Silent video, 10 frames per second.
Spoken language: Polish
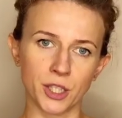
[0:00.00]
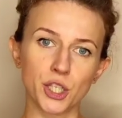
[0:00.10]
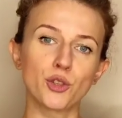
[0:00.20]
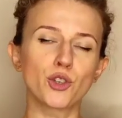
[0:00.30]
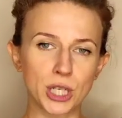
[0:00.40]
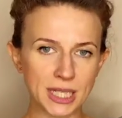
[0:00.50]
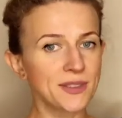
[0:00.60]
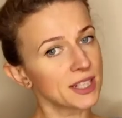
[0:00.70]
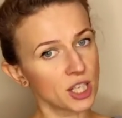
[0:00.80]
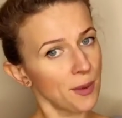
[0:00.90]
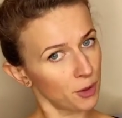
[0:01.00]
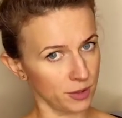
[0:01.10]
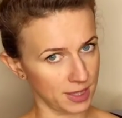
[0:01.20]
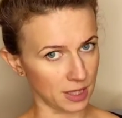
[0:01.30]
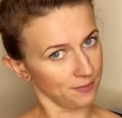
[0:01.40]
Jeśli już nazwiesz
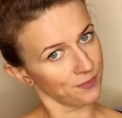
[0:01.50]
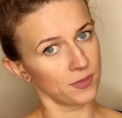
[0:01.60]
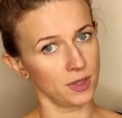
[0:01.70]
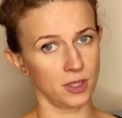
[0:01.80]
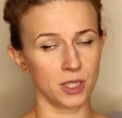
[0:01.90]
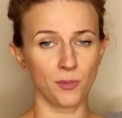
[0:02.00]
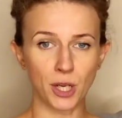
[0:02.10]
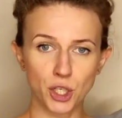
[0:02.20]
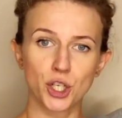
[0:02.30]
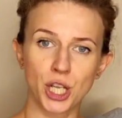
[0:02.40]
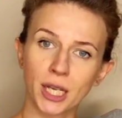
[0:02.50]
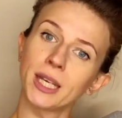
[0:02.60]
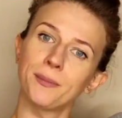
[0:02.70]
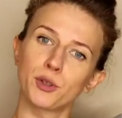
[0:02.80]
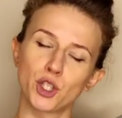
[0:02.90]
emocje, Zobaczysz,
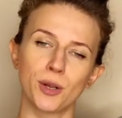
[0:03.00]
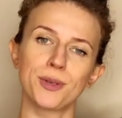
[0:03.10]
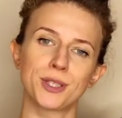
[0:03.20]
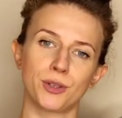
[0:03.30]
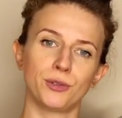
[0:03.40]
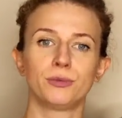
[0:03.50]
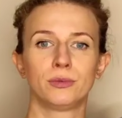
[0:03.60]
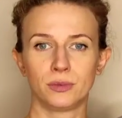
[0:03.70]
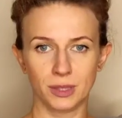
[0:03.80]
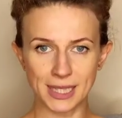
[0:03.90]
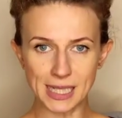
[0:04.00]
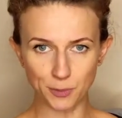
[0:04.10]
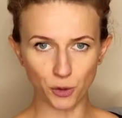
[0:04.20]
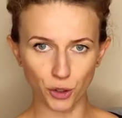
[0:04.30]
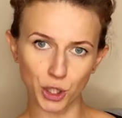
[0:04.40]
jakie potrzeby są
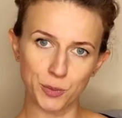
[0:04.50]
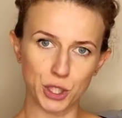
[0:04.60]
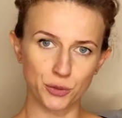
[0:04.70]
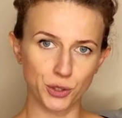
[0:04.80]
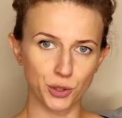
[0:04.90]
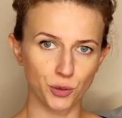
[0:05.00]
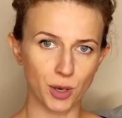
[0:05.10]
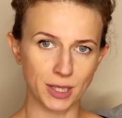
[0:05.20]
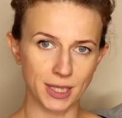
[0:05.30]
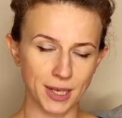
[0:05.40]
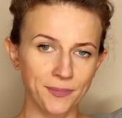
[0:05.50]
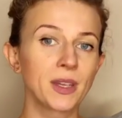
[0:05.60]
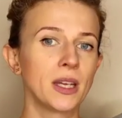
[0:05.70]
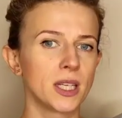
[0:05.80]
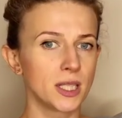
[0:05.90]
niezaspokojone przez tą sytuację.
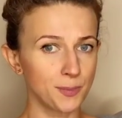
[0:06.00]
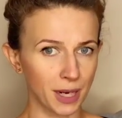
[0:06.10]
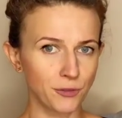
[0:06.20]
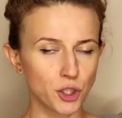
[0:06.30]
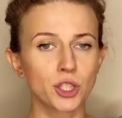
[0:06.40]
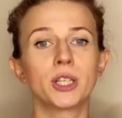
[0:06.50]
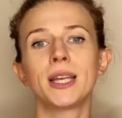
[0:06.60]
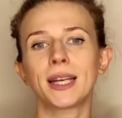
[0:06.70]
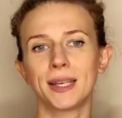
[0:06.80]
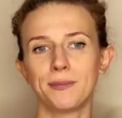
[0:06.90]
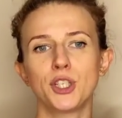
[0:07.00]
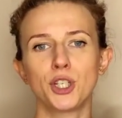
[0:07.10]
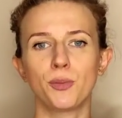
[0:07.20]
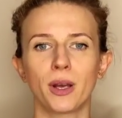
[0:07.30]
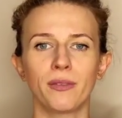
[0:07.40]
Sprawdź, jakie
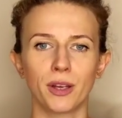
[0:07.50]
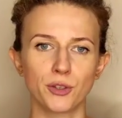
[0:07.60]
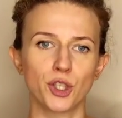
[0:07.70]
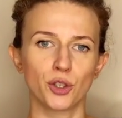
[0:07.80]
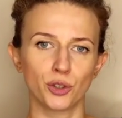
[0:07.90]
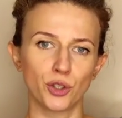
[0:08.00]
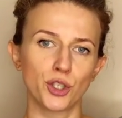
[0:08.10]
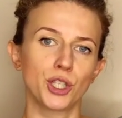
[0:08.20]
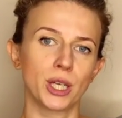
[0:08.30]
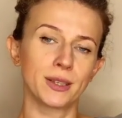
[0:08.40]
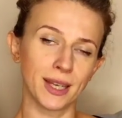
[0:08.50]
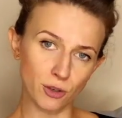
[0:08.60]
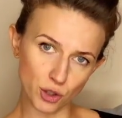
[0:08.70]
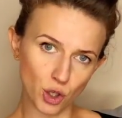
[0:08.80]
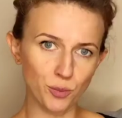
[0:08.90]
myśli pojawiają się odnośnie
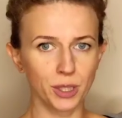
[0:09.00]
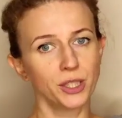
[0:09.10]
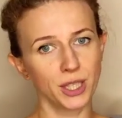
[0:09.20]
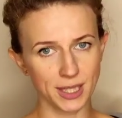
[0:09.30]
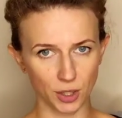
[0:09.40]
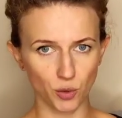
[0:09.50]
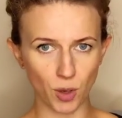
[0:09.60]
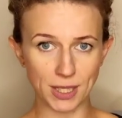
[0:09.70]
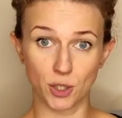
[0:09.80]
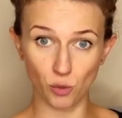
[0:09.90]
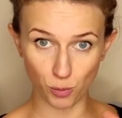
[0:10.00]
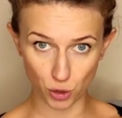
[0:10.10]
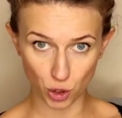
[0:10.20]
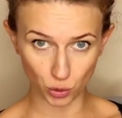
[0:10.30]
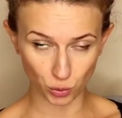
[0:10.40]
tej osoby i tej sytuacji.
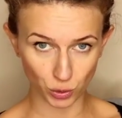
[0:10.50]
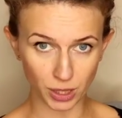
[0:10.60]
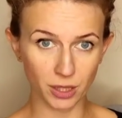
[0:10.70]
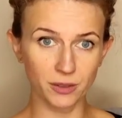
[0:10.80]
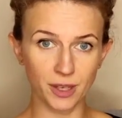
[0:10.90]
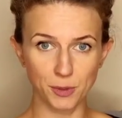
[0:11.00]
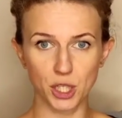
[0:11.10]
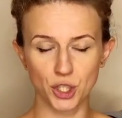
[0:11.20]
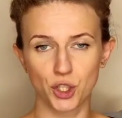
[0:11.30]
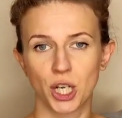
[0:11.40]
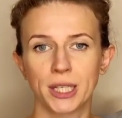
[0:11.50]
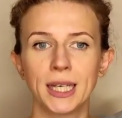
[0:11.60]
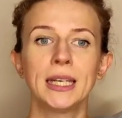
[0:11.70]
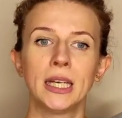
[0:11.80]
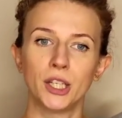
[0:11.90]
Uporządkuj te dwie
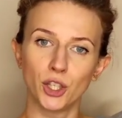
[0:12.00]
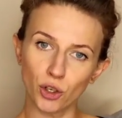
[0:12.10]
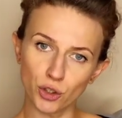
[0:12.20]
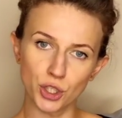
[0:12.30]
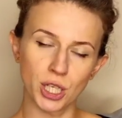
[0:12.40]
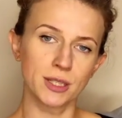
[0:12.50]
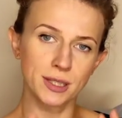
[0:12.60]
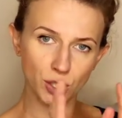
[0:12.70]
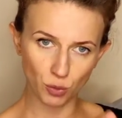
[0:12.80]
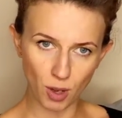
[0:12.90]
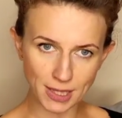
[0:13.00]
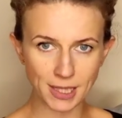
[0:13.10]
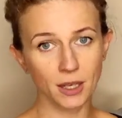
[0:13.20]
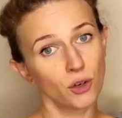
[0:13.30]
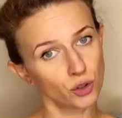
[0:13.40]
przestrzenie i oddziel
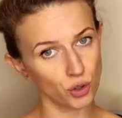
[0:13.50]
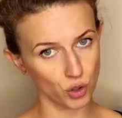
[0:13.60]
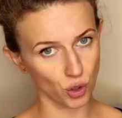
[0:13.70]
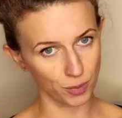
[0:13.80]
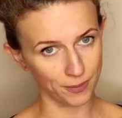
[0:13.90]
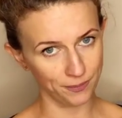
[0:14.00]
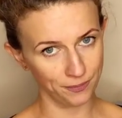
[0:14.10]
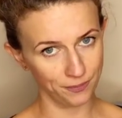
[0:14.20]
sytuację od osoby,